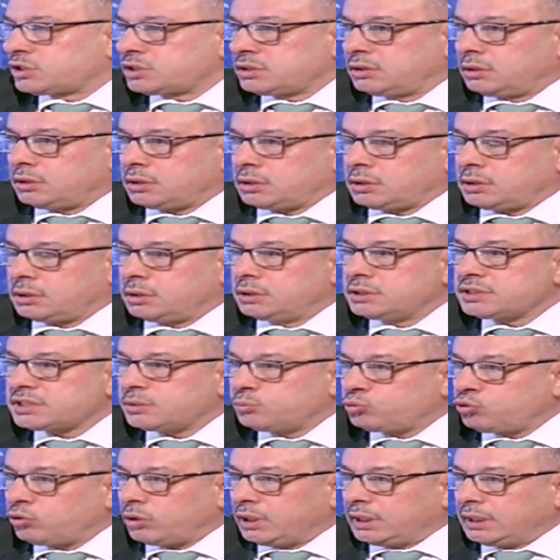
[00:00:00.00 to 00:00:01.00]
صار
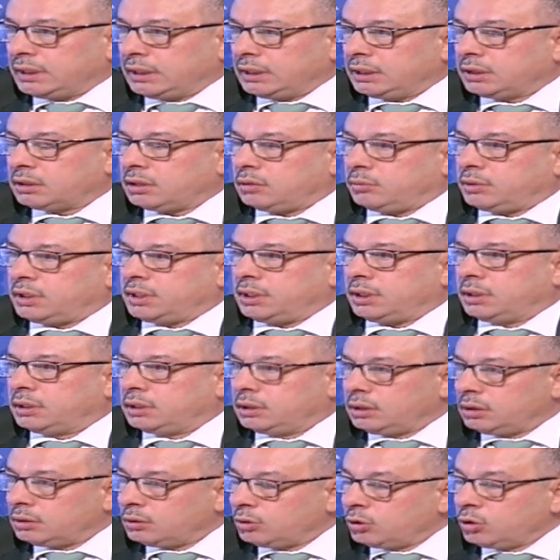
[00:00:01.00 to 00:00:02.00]
نسبته قليله كمان
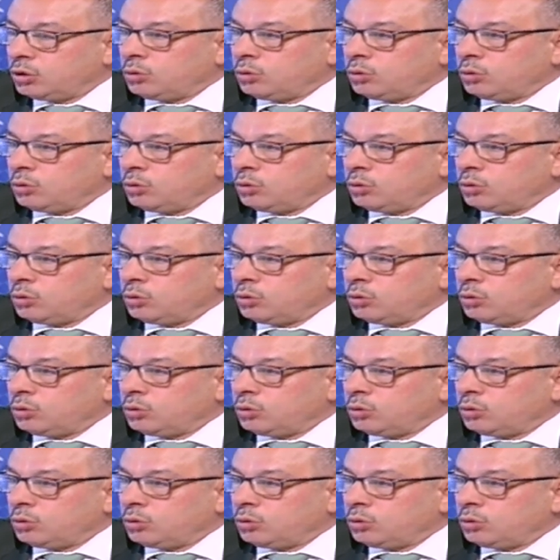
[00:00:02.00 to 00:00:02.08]
هذه